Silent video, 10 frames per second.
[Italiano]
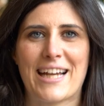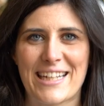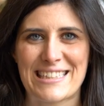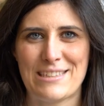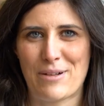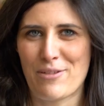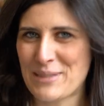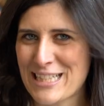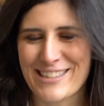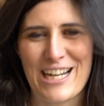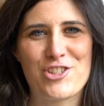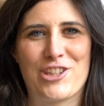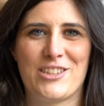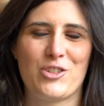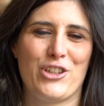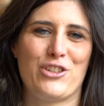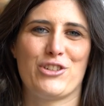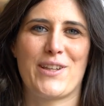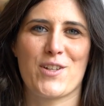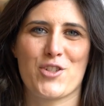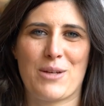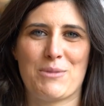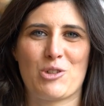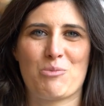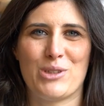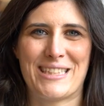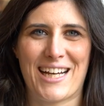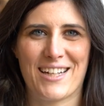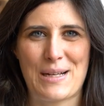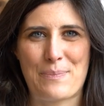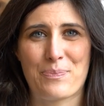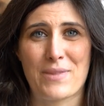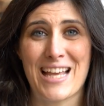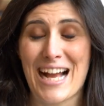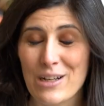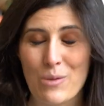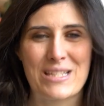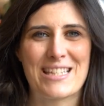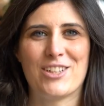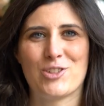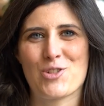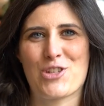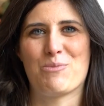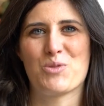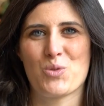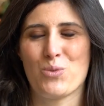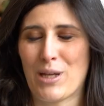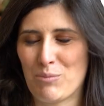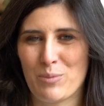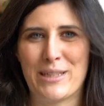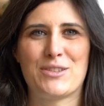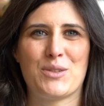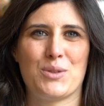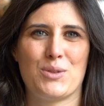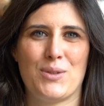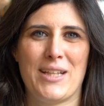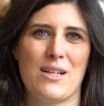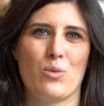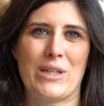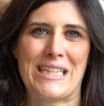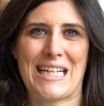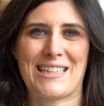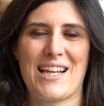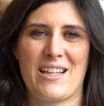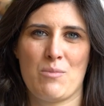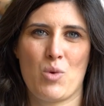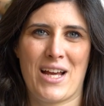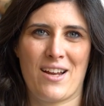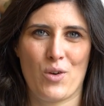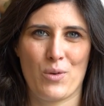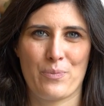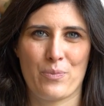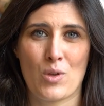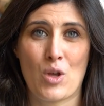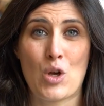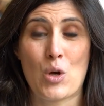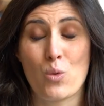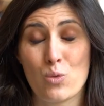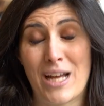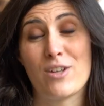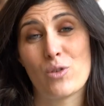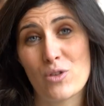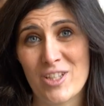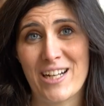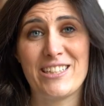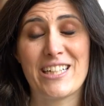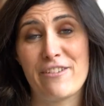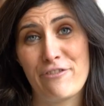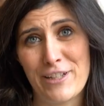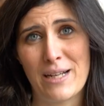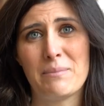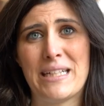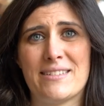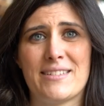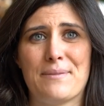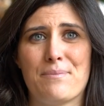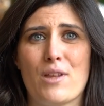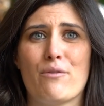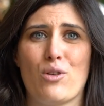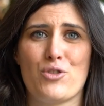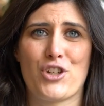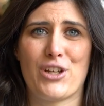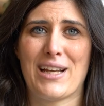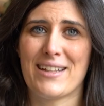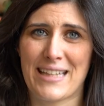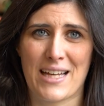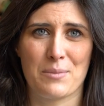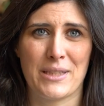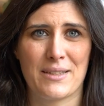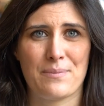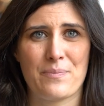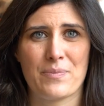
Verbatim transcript: carissima famiglia della città di Torino e della città metropolitana. Anche quest'anno siamo giunti al momento degli auguri di Natale e di buon anno. Un anno, oserei dire, finalmente volge al termine.